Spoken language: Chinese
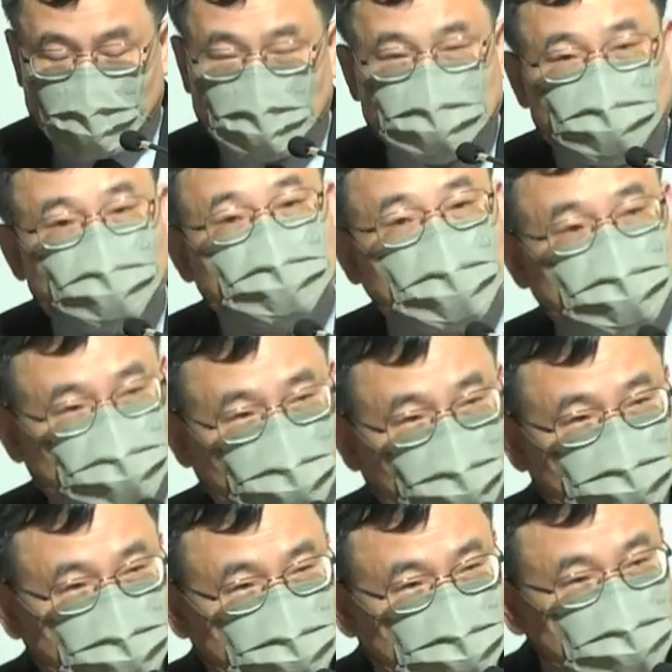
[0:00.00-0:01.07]
就在主
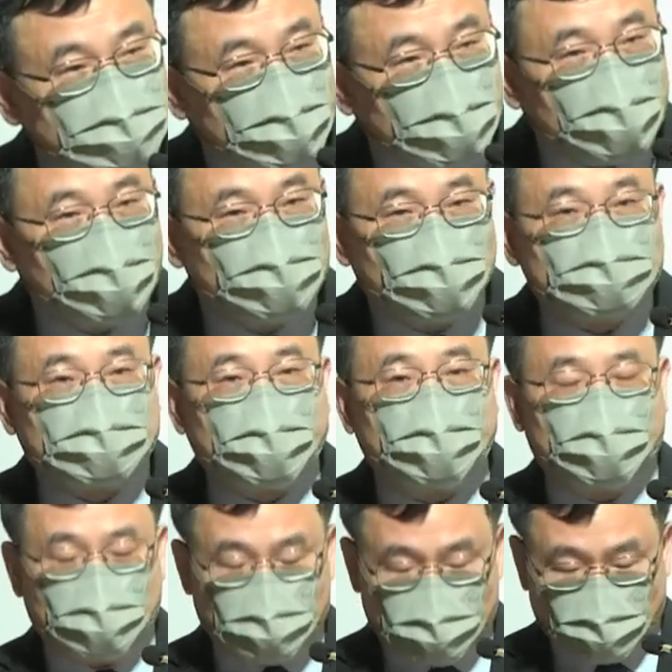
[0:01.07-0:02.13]
后七十年了，犹太
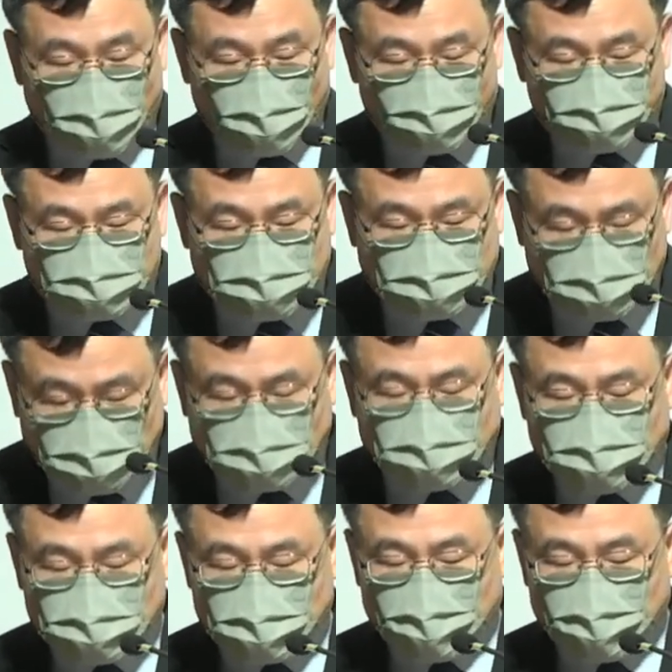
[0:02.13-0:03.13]
人一个起义，